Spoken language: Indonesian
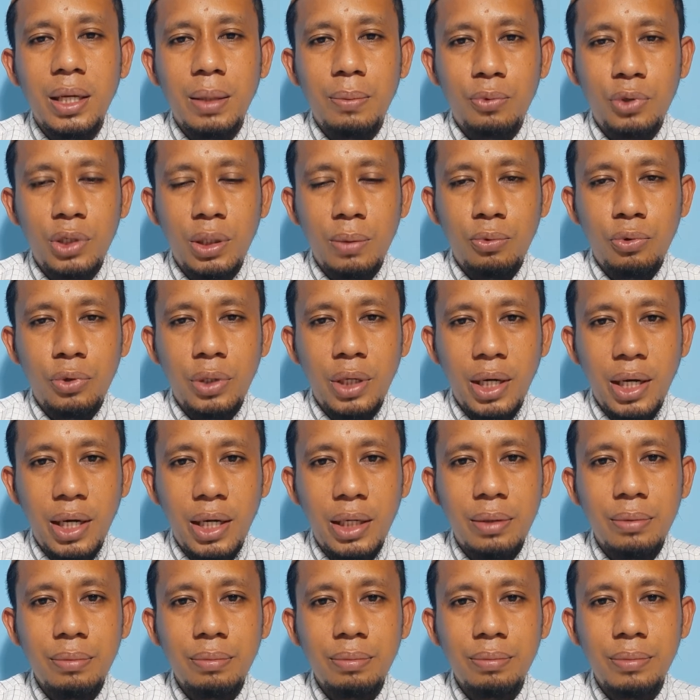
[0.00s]

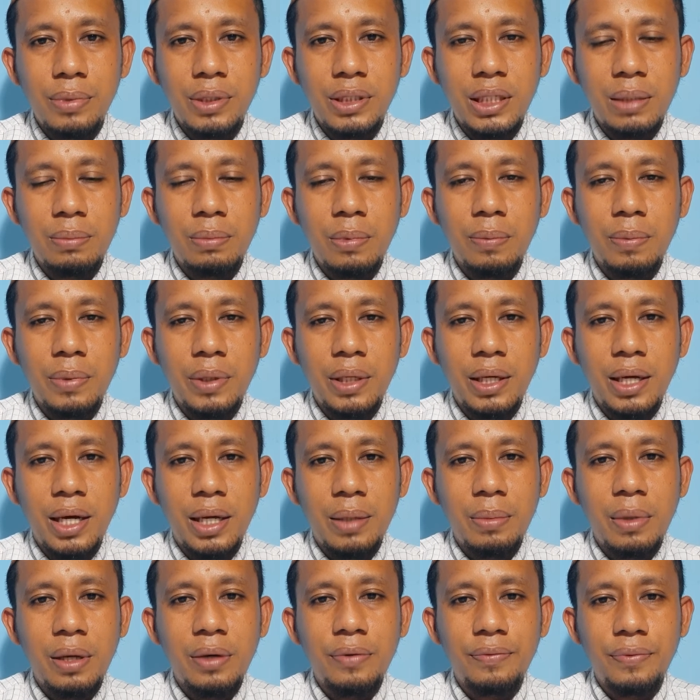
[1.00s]
Mudah-mudahan bisa
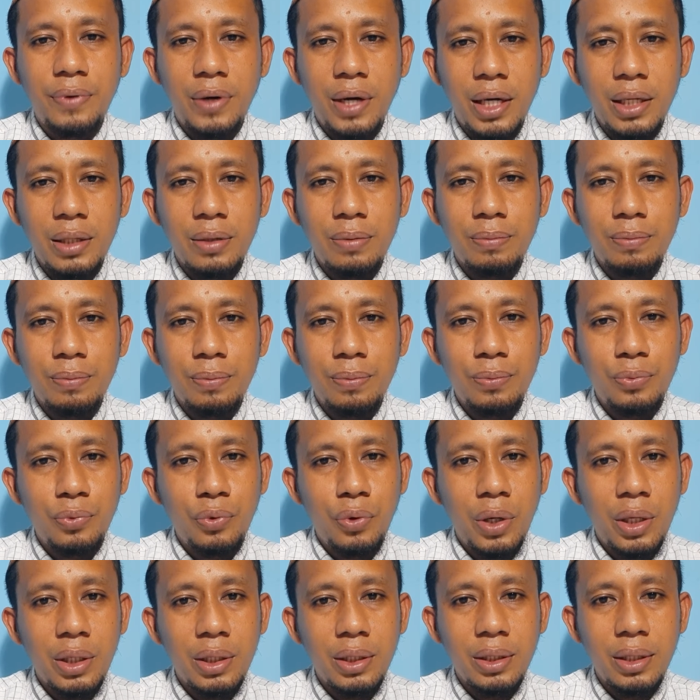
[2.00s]
memberikan manfaat
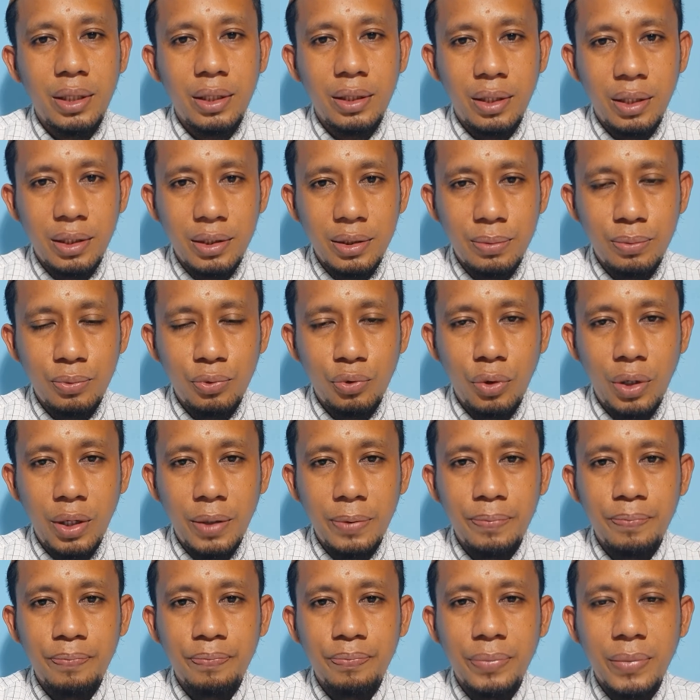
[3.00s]
buat kita
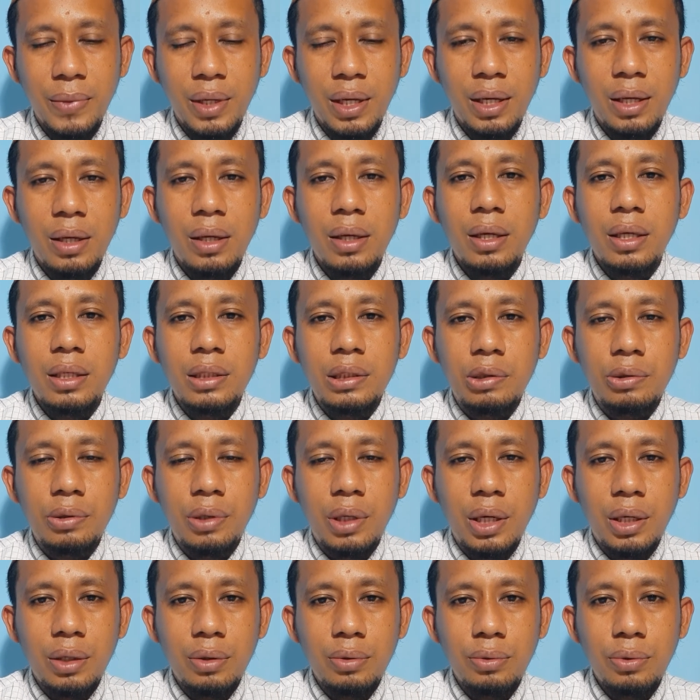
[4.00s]
semua.
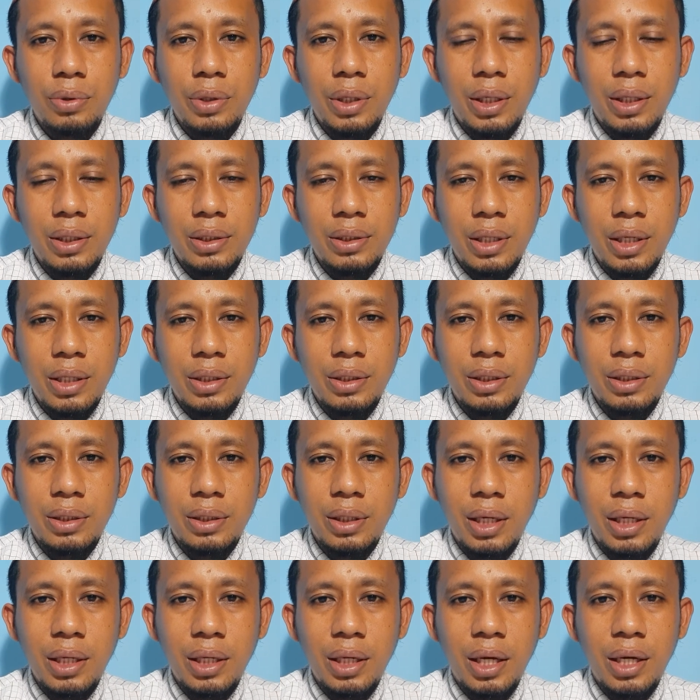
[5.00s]
Saudaraku yang saya
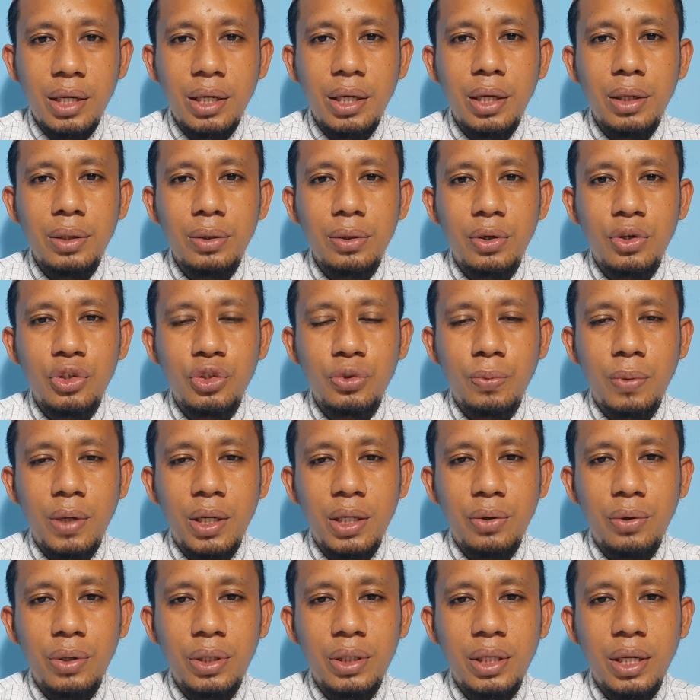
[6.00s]
cintai karena Allah
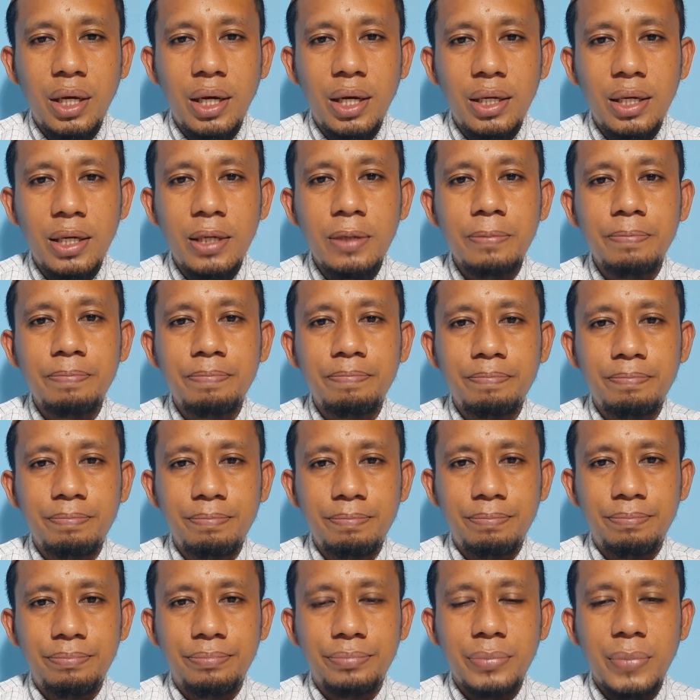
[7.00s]
Subhanahu wa taala,
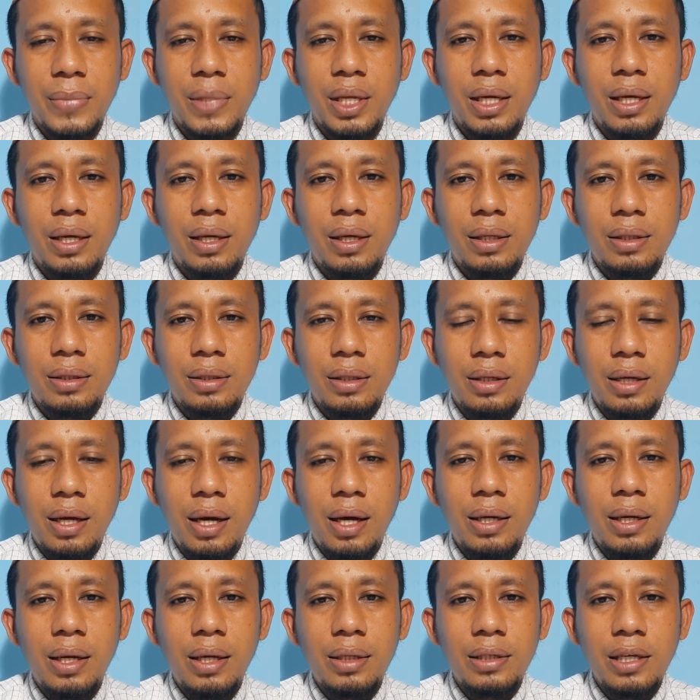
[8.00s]

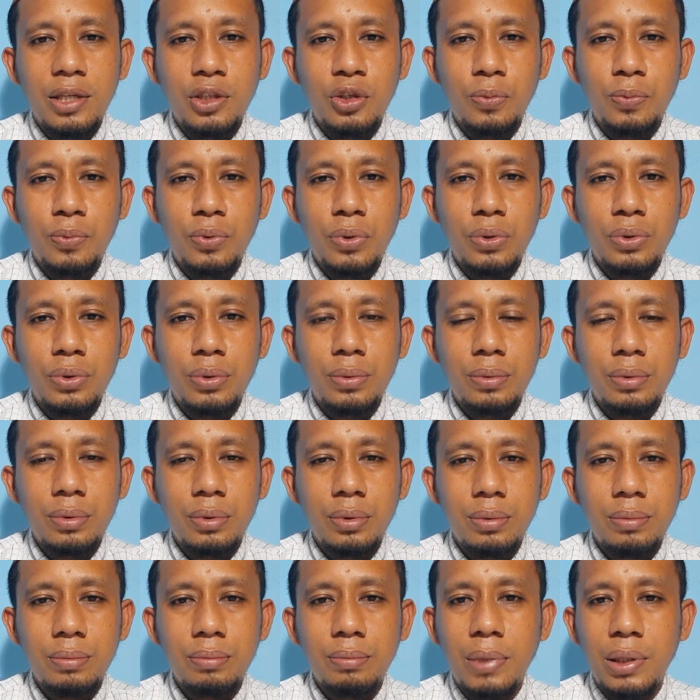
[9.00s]
tidak ada satupun
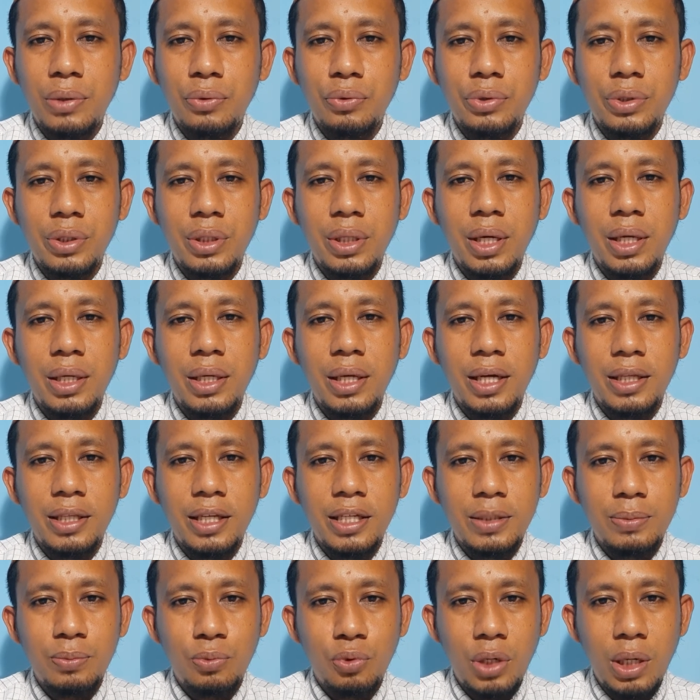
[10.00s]
manusia di
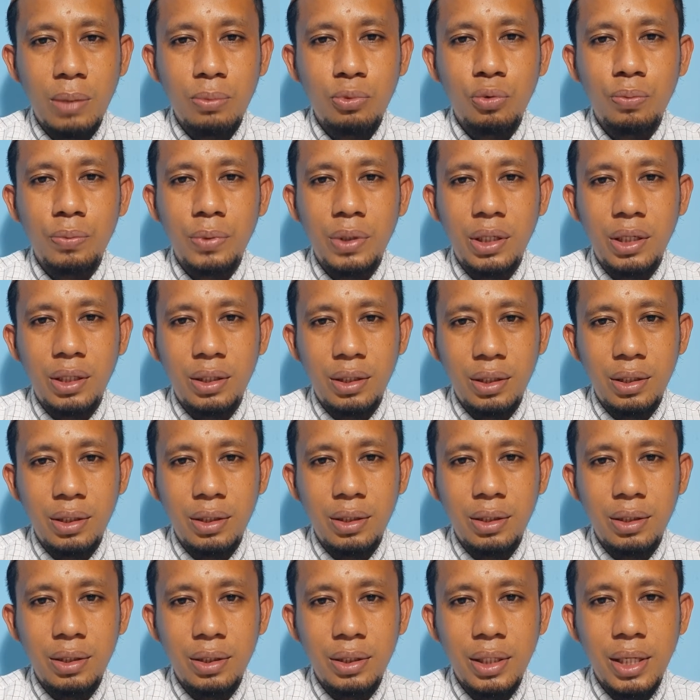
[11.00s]
atas muka bumi ini
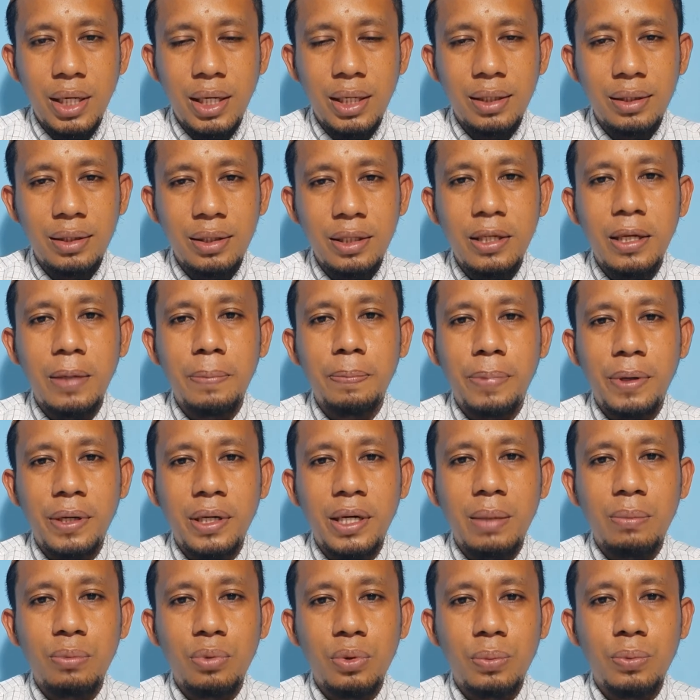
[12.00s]
yang tidak
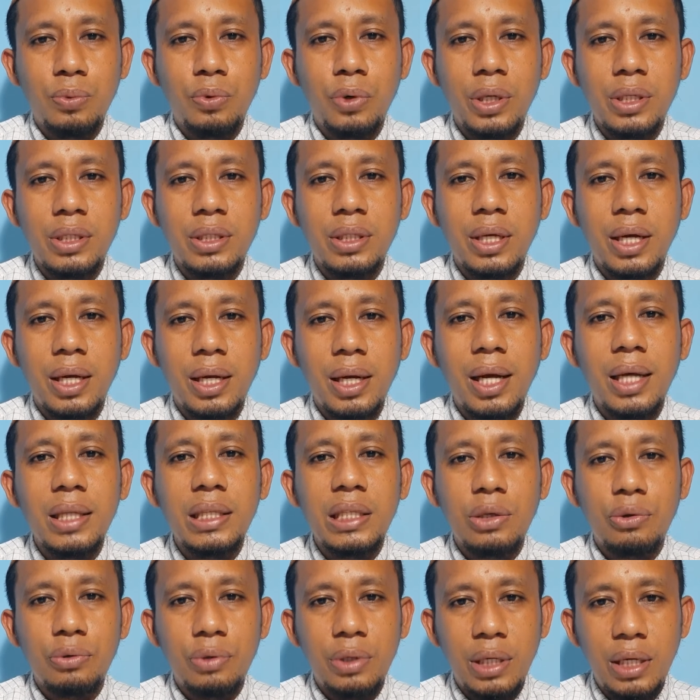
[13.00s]
pernah berbuat salah
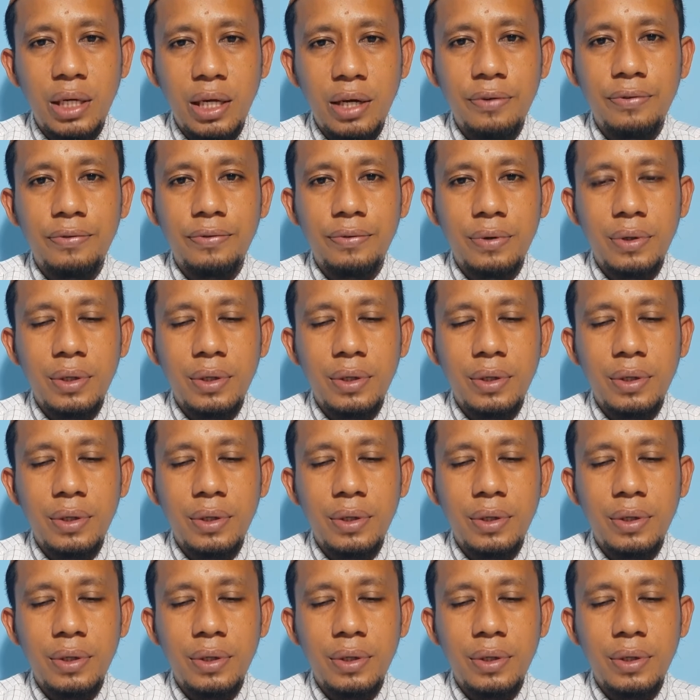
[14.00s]
atau hilaf.